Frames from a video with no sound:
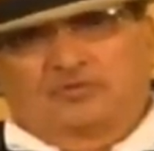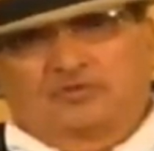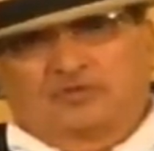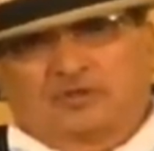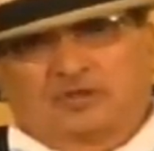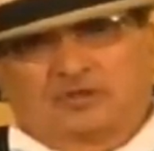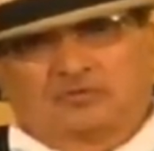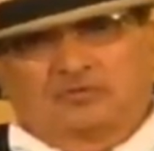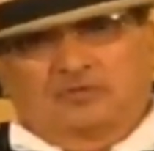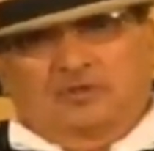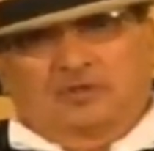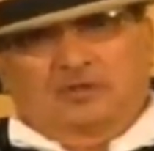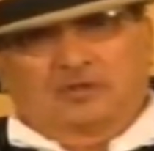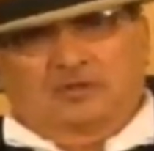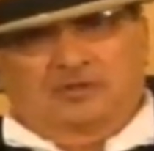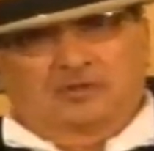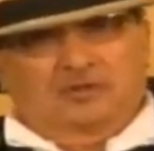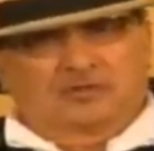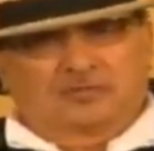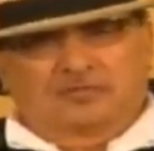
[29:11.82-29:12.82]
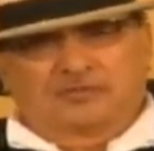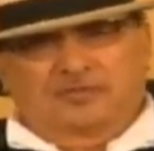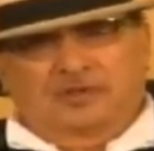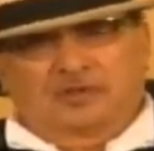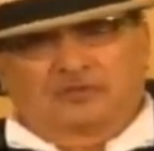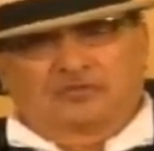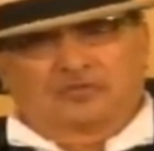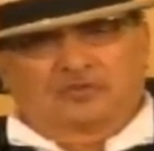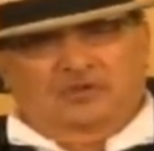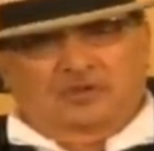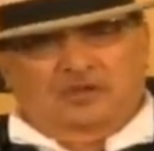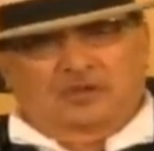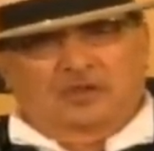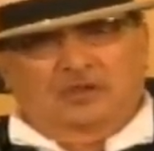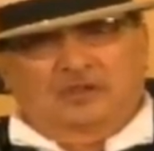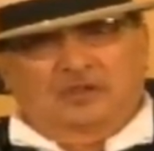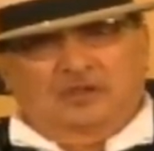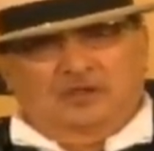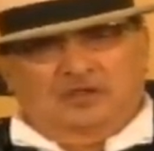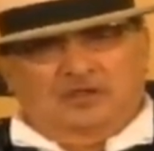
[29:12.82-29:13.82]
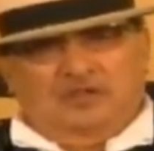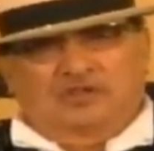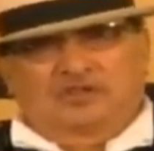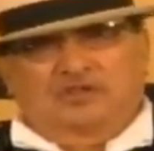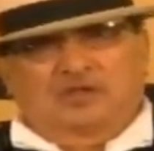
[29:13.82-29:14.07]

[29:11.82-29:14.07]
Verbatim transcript: 産組合とか医